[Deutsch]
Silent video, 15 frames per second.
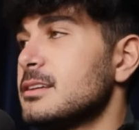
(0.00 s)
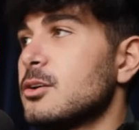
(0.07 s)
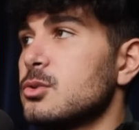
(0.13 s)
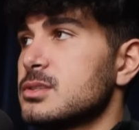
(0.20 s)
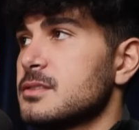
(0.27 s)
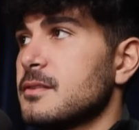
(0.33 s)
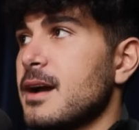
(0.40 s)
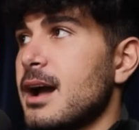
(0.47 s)

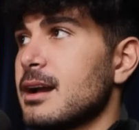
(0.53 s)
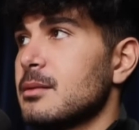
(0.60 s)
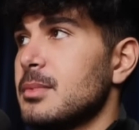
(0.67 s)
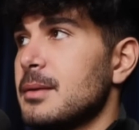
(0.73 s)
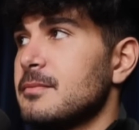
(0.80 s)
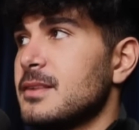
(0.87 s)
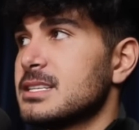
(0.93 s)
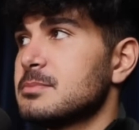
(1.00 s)
große Frage
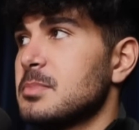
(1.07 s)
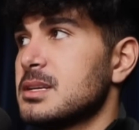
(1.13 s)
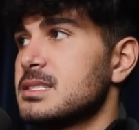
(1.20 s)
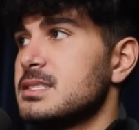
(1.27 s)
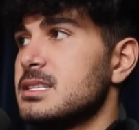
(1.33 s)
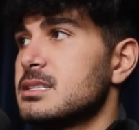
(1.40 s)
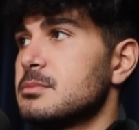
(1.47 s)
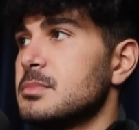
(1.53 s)
bleibt, was
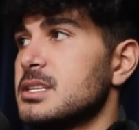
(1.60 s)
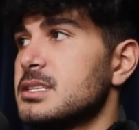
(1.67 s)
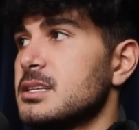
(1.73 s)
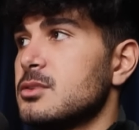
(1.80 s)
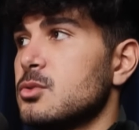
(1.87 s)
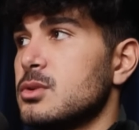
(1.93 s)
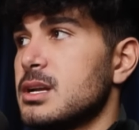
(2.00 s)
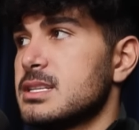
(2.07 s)
passiert mit den
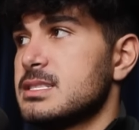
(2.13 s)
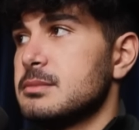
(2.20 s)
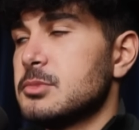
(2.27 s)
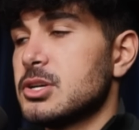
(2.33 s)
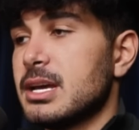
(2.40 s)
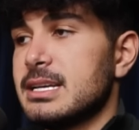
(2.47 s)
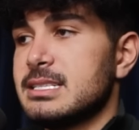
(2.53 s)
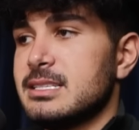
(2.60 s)

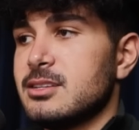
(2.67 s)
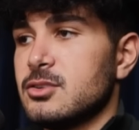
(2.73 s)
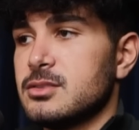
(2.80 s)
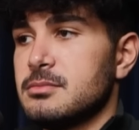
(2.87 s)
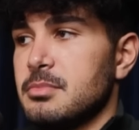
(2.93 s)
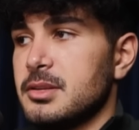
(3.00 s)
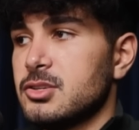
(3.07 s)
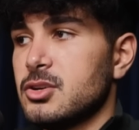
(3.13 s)

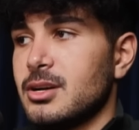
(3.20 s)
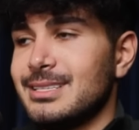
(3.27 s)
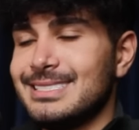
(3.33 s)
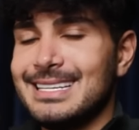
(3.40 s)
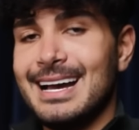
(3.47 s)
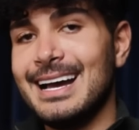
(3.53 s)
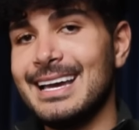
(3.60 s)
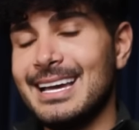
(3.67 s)
137.000 Bitcoin?
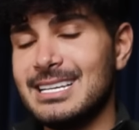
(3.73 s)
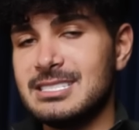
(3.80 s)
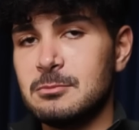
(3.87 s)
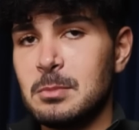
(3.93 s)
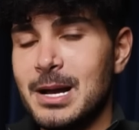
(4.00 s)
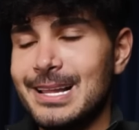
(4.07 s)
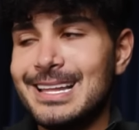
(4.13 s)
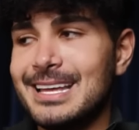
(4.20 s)
Da
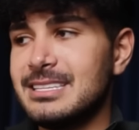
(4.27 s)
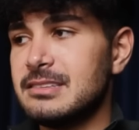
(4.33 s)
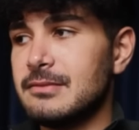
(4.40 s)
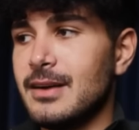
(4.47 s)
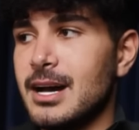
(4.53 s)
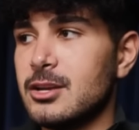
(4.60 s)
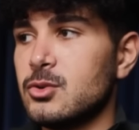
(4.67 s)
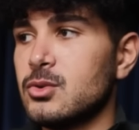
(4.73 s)
erstmal
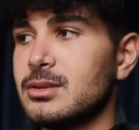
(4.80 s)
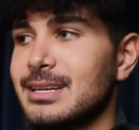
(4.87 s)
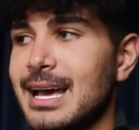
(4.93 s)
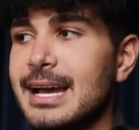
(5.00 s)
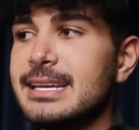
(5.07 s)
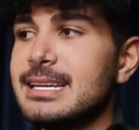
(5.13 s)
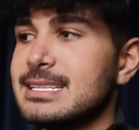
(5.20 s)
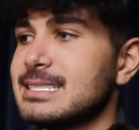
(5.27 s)
Entwarnung.
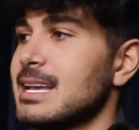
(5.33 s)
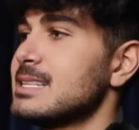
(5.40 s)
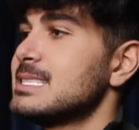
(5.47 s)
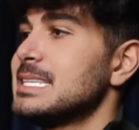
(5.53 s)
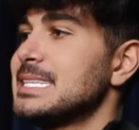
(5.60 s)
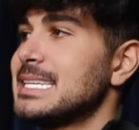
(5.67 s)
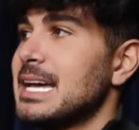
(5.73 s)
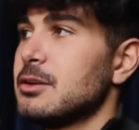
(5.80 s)
Nein, es hat
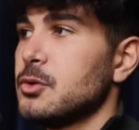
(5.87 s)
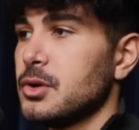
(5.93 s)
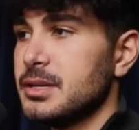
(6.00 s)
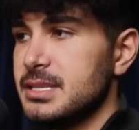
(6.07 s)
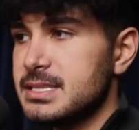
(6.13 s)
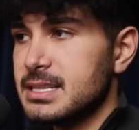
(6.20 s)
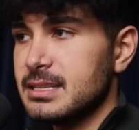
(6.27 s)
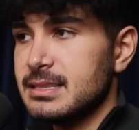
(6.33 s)
sich da noch
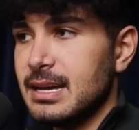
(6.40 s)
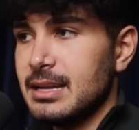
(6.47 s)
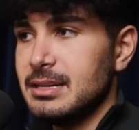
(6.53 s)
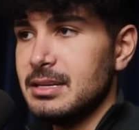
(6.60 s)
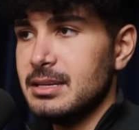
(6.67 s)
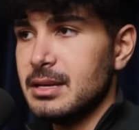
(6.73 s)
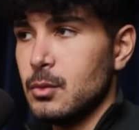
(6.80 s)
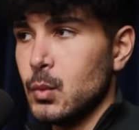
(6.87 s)
nichts getan
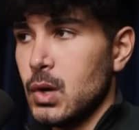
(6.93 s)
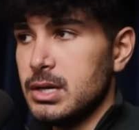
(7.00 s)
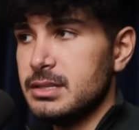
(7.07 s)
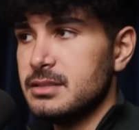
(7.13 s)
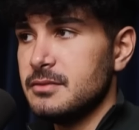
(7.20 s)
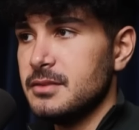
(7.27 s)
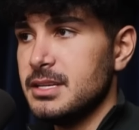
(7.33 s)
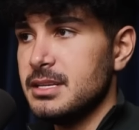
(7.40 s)
in der
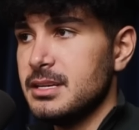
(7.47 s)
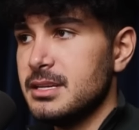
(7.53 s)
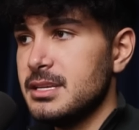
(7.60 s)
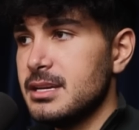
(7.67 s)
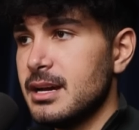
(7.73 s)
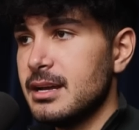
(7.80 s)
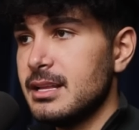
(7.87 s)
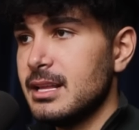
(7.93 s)
Wallet, wie ihr
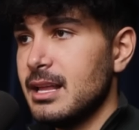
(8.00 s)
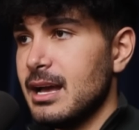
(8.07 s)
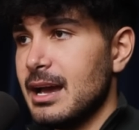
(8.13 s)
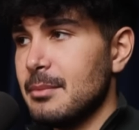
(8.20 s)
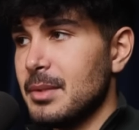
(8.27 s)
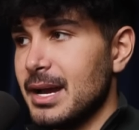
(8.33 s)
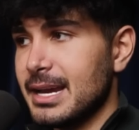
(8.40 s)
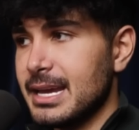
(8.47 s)
hier
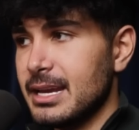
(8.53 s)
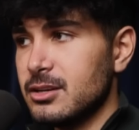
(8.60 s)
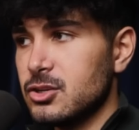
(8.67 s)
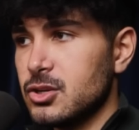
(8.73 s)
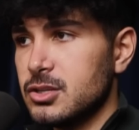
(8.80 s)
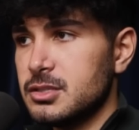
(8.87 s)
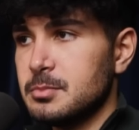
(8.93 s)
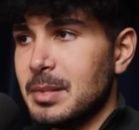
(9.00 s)
einmal erkennen
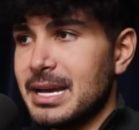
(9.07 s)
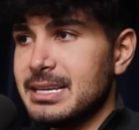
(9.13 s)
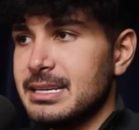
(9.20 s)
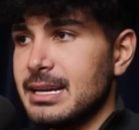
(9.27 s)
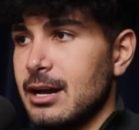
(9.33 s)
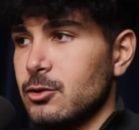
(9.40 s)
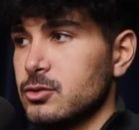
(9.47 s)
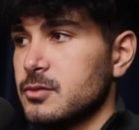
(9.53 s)
könnt. Bei den
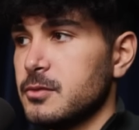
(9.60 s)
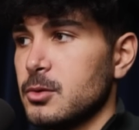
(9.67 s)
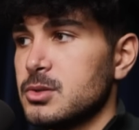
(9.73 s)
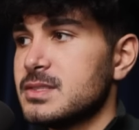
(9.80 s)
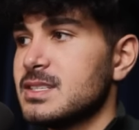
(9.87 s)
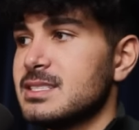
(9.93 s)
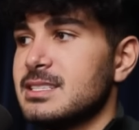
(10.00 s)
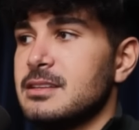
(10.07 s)
Outflows
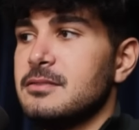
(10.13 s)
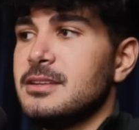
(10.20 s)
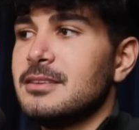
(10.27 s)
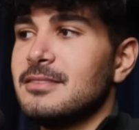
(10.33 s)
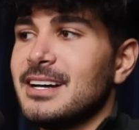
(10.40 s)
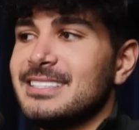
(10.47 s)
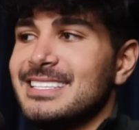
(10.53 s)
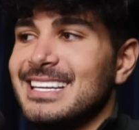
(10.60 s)
sehen wir,
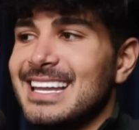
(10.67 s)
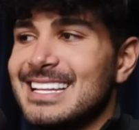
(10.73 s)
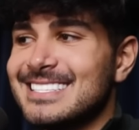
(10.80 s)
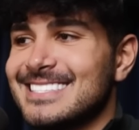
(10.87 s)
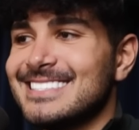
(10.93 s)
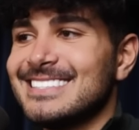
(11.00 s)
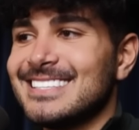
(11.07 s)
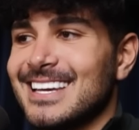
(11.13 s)
war die
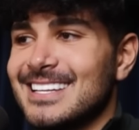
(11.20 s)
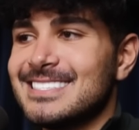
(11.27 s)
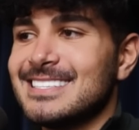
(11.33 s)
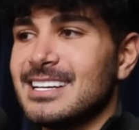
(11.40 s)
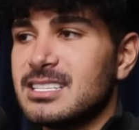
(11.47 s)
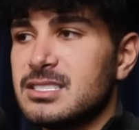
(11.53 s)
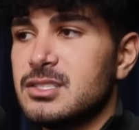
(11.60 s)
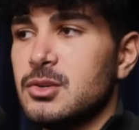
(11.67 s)
letzte
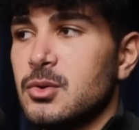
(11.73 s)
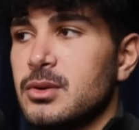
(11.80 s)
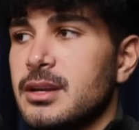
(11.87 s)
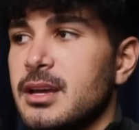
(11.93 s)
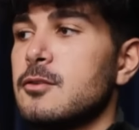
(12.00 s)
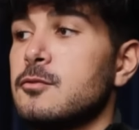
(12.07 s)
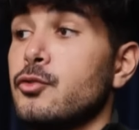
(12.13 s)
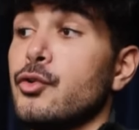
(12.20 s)
Transaktion
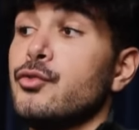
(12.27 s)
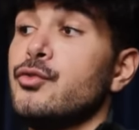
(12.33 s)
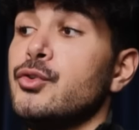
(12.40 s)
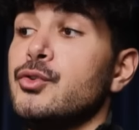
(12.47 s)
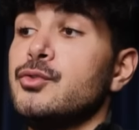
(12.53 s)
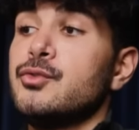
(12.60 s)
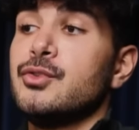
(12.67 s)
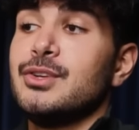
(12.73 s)
vor
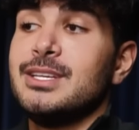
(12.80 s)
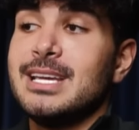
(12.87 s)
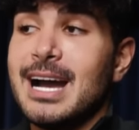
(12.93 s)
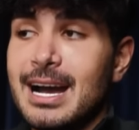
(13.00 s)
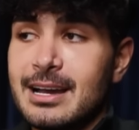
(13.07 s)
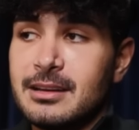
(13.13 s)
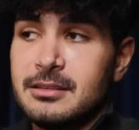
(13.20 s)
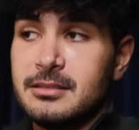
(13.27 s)
fünf
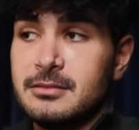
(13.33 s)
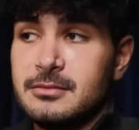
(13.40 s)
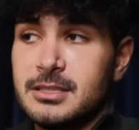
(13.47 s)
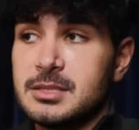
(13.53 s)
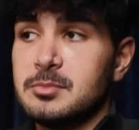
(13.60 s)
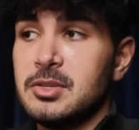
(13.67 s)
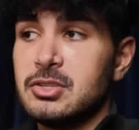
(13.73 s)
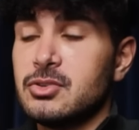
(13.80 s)
Jahren,
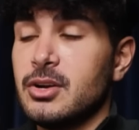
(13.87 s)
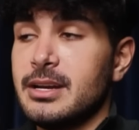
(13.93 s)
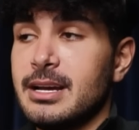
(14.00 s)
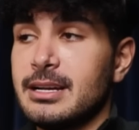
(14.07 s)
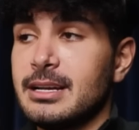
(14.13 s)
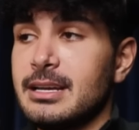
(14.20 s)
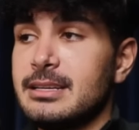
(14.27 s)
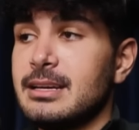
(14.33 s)
was Bitcoin
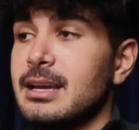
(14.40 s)
angeht.